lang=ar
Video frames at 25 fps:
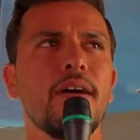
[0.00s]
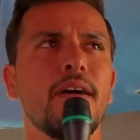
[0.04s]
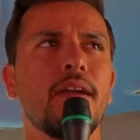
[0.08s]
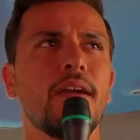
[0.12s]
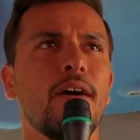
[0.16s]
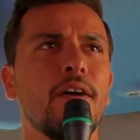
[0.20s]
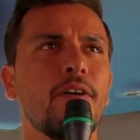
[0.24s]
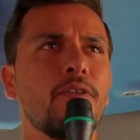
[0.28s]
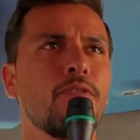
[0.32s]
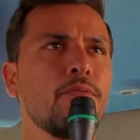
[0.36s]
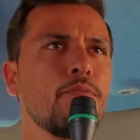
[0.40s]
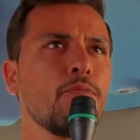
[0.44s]

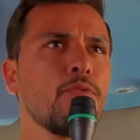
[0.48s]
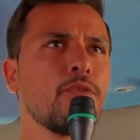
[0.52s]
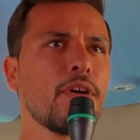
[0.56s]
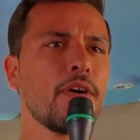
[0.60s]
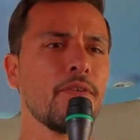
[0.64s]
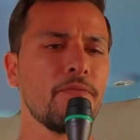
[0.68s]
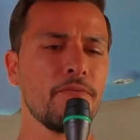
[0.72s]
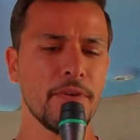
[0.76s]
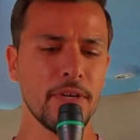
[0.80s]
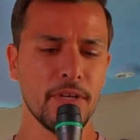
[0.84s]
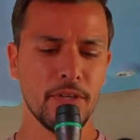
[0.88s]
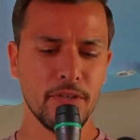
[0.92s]
راح أكون
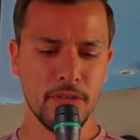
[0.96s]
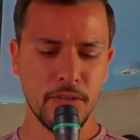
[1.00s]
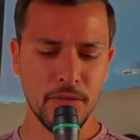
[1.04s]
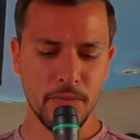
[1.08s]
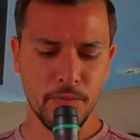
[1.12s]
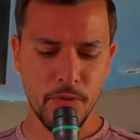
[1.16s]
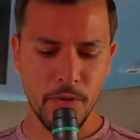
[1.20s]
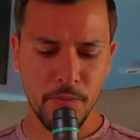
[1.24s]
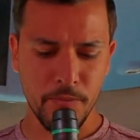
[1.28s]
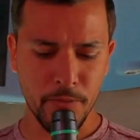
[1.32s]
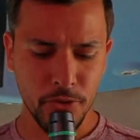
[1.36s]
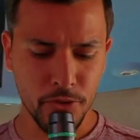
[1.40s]

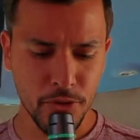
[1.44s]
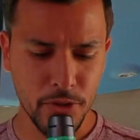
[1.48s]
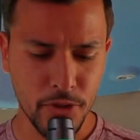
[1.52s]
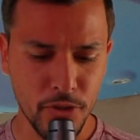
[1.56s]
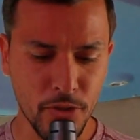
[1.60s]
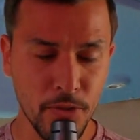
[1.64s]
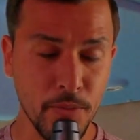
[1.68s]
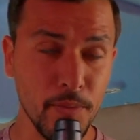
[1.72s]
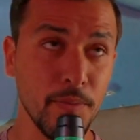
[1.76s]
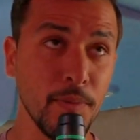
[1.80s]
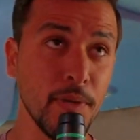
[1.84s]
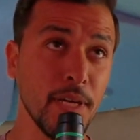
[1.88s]
مرافقكم
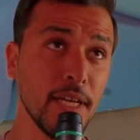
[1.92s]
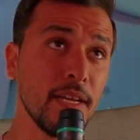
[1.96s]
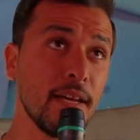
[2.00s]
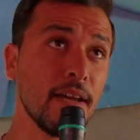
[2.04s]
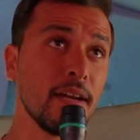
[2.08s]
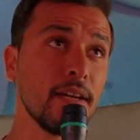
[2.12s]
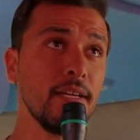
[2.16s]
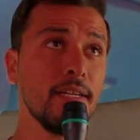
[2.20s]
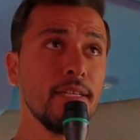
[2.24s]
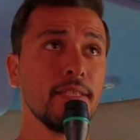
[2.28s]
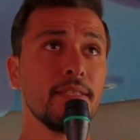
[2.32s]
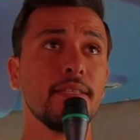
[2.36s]
ومرشدكم من
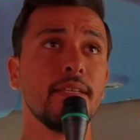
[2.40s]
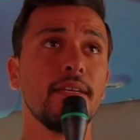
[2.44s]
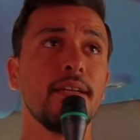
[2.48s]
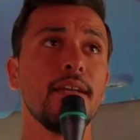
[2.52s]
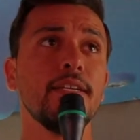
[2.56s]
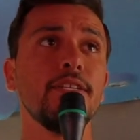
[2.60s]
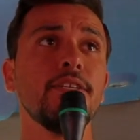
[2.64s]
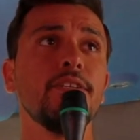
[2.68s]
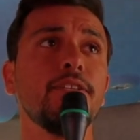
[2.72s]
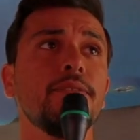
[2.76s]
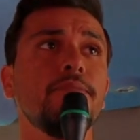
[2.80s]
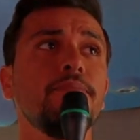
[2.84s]
خلال رحلتنا
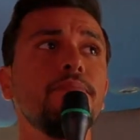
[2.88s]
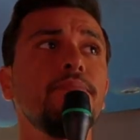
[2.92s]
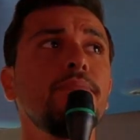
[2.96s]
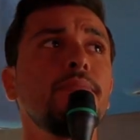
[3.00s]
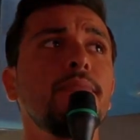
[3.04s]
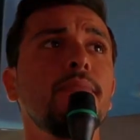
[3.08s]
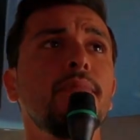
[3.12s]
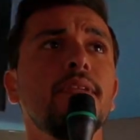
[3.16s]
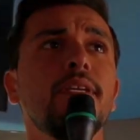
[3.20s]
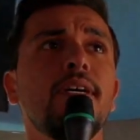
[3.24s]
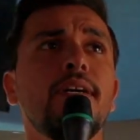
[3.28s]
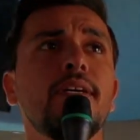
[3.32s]
لليوم
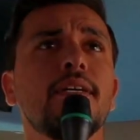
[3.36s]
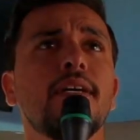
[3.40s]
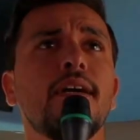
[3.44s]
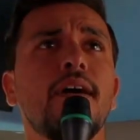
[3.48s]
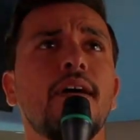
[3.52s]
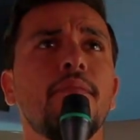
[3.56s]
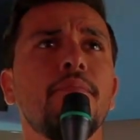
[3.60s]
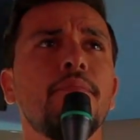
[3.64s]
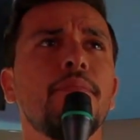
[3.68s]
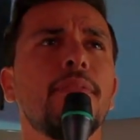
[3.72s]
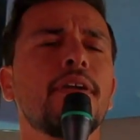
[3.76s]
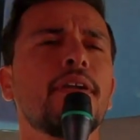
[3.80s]
نحكي
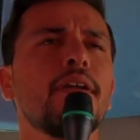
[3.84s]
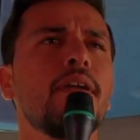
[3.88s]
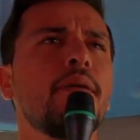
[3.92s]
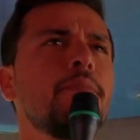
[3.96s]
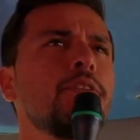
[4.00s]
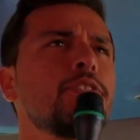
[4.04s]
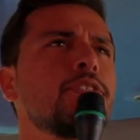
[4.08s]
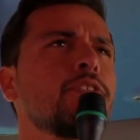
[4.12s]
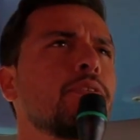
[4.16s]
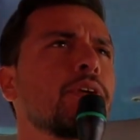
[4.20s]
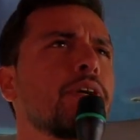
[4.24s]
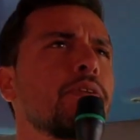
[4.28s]
عن
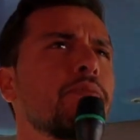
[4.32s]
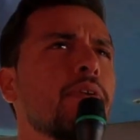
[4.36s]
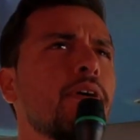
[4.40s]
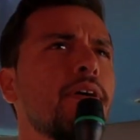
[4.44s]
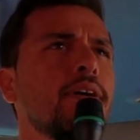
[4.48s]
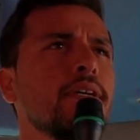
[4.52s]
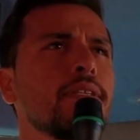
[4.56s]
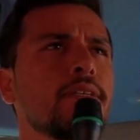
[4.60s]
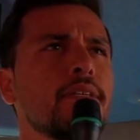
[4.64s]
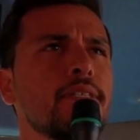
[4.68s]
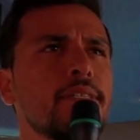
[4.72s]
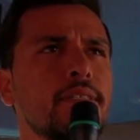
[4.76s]
برنامجنا وكيف
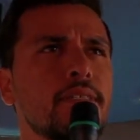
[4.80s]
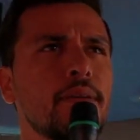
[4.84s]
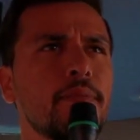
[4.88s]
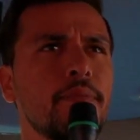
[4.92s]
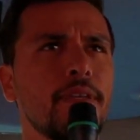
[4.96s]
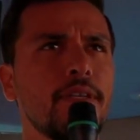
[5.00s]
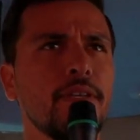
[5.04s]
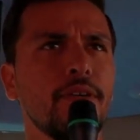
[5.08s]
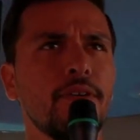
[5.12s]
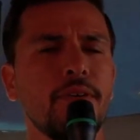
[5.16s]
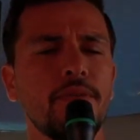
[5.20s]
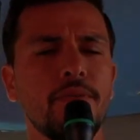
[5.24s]
راح يتقسم
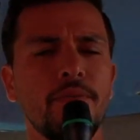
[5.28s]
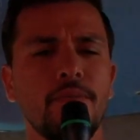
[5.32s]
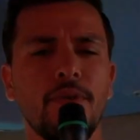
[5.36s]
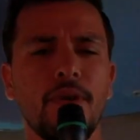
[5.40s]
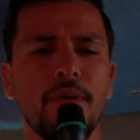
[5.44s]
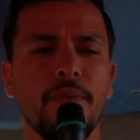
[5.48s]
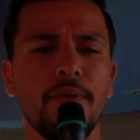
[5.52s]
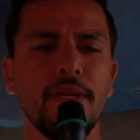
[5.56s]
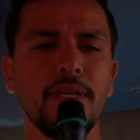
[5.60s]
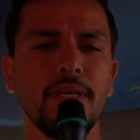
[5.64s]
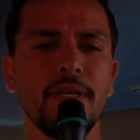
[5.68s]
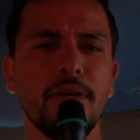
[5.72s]
اليوم
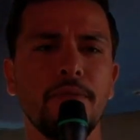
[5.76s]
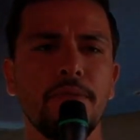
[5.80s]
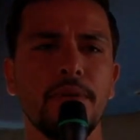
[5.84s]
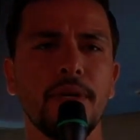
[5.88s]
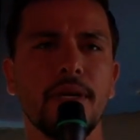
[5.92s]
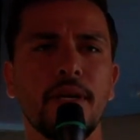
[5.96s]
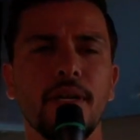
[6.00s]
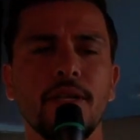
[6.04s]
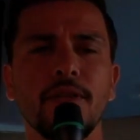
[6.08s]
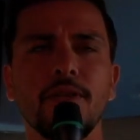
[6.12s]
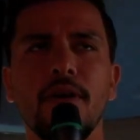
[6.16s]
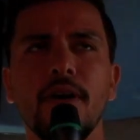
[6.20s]
عمليا
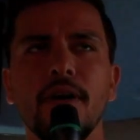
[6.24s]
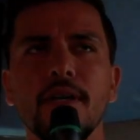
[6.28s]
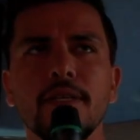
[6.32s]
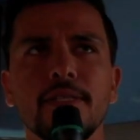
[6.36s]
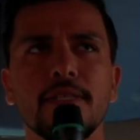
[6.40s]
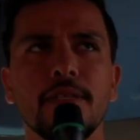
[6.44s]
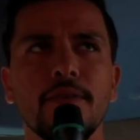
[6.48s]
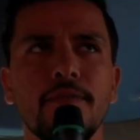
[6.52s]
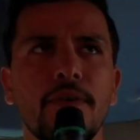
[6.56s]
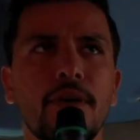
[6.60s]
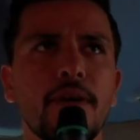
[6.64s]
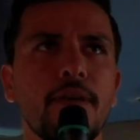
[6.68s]
نقرأ دعاء
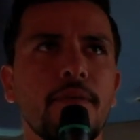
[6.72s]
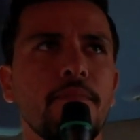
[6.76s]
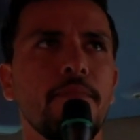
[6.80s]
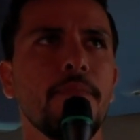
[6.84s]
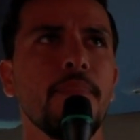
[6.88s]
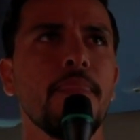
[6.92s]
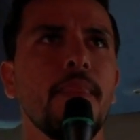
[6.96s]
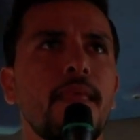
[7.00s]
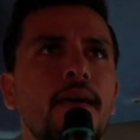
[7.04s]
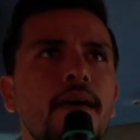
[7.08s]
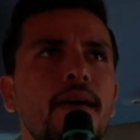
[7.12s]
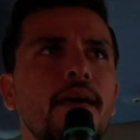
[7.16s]
السفر
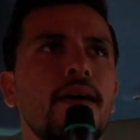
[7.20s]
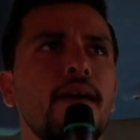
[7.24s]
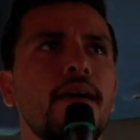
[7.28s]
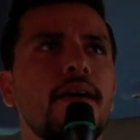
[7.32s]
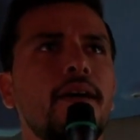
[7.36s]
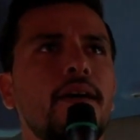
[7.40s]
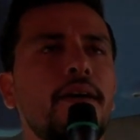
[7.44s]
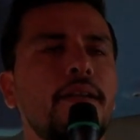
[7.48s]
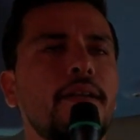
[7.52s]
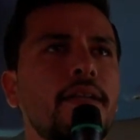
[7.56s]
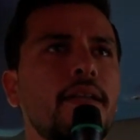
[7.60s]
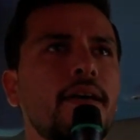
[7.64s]

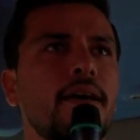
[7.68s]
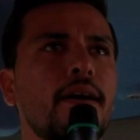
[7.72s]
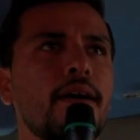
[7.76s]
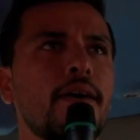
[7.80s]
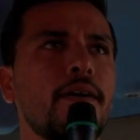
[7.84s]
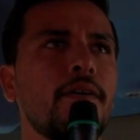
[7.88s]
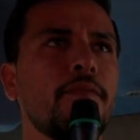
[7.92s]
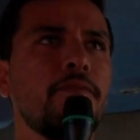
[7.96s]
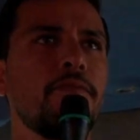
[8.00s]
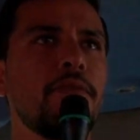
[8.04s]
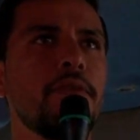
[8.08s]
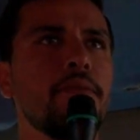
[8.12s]

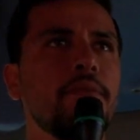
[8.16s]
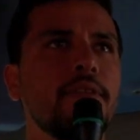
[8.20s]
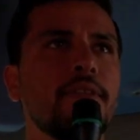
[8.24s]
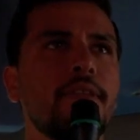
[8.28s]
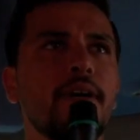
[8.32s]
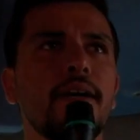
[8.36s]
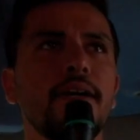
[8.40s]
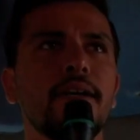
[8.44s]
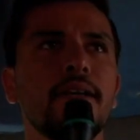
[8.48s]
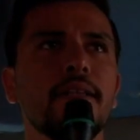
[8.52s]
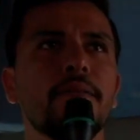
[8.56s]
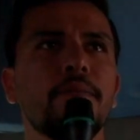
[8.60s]
احنا في
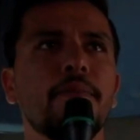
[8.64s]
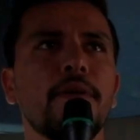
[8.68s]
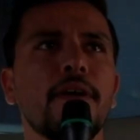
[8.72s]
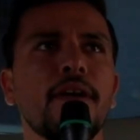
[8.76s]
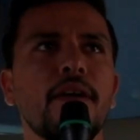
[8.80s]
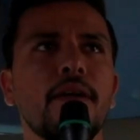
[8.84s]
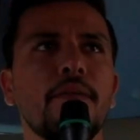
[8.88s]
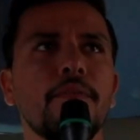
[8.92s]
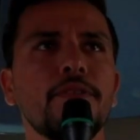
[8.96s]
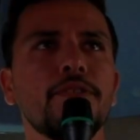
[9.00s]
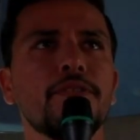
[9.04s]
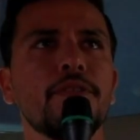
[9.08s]
بداية
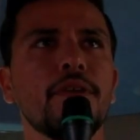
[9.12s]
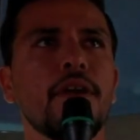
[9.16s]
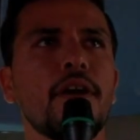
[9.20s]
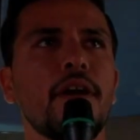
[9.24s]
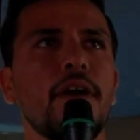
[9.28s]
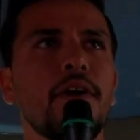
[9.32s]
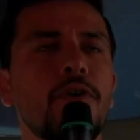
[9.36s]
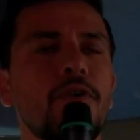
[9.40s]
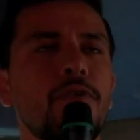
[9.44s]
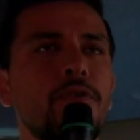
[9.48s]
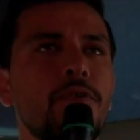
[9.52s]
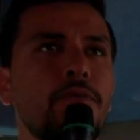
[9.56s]
برنامجنا
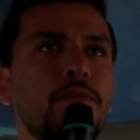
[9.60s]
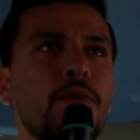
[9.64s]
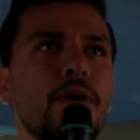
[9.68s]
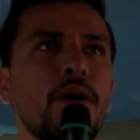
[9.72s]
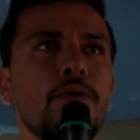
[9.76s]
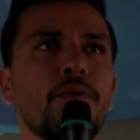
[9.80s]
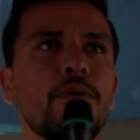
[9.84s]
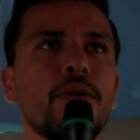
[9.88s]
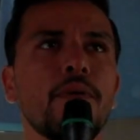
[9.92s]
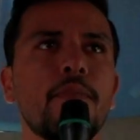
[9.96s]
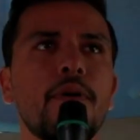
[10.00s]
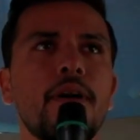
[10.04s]
راح نكون في
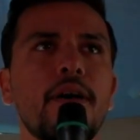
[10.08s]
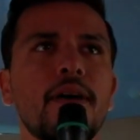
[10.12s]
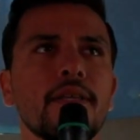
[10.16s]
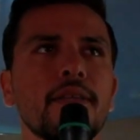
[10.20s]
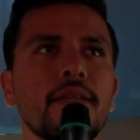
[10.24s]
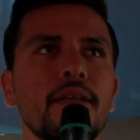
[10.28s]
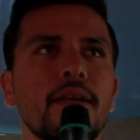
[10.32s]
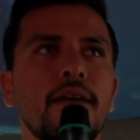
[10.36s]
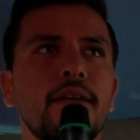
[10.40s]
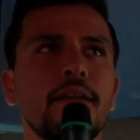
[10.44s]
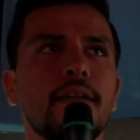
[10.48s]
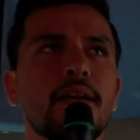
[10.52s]
أول
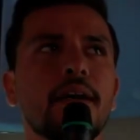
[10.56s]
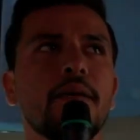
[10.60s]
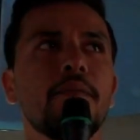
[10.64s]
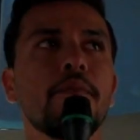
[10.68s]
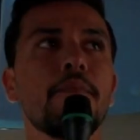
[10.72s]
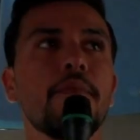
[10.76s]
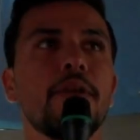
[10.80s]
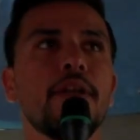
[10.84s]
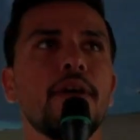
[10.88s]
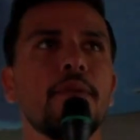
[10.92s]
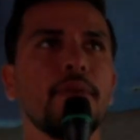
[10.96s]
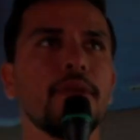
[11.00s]
محطة لأن
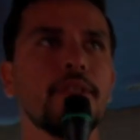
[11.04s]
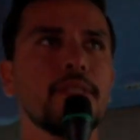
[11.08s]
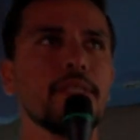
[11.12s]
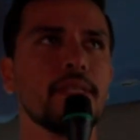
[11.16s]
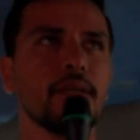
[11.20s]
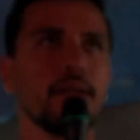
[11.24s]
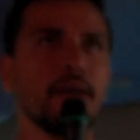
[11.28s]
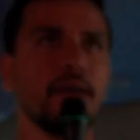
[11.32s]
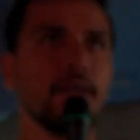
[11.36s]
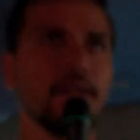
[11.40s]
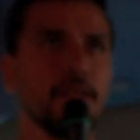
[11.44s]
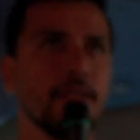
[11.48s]
قبل ما نعمل
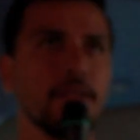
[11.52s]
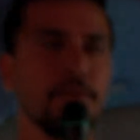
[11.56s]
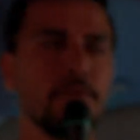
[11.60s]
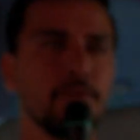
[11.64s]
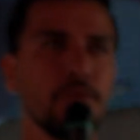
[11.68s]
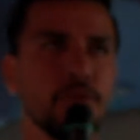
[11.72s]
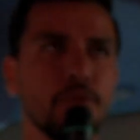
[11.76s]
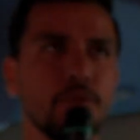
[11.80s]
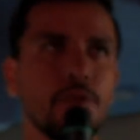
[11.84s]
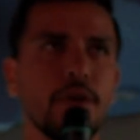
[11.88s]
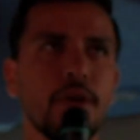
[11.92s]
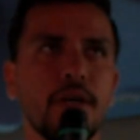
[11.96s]
استراحة
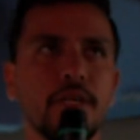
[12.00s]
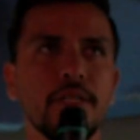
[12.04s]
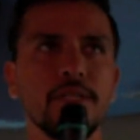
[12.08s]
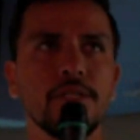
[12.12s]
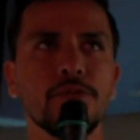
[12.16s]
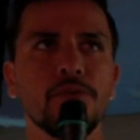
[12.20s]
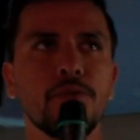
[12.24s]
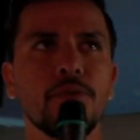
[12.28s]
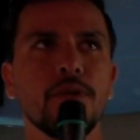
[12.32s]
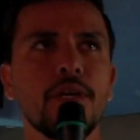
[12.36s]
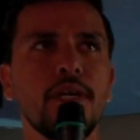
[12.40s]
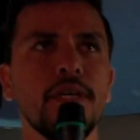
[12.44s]
الفطور راح
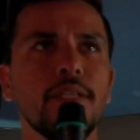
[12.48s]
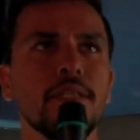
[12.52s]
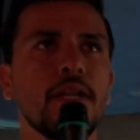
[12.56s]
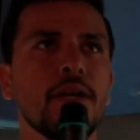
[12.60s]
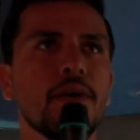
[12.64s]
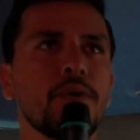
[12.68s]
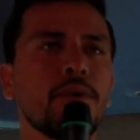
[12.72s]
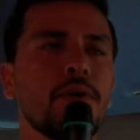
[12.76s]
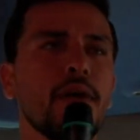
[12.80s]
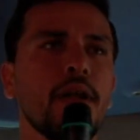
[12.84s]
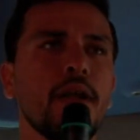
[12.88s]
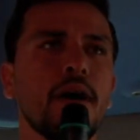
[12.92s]
نزور إحدى
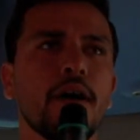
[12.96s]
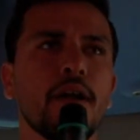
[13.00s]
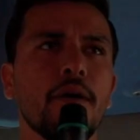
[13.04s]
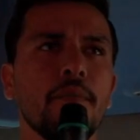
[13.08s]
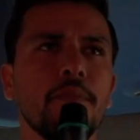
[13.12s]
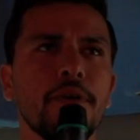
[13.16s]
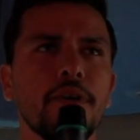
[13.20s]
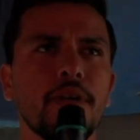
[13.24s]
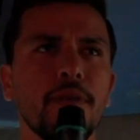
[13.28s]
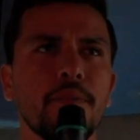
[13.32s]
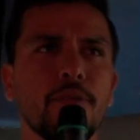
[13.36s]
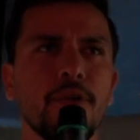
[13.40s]
القرى
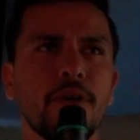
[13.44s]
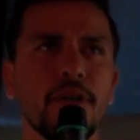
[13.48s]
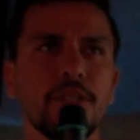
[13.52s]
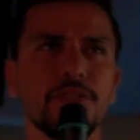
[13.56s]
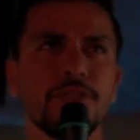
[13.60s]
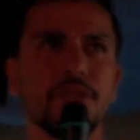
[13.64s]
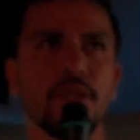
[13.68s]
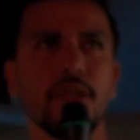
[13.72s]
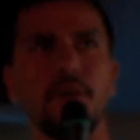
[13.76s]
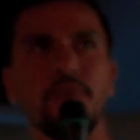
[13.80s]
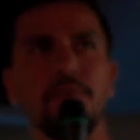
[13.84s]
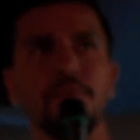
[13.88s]
العربية
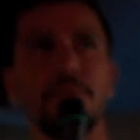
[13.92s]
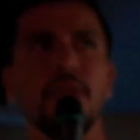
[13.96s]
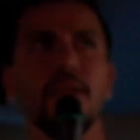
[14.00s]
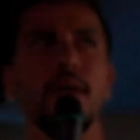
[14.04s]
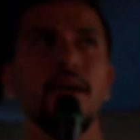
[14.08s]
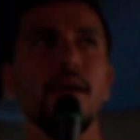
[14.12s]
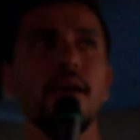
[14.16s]
المهجرة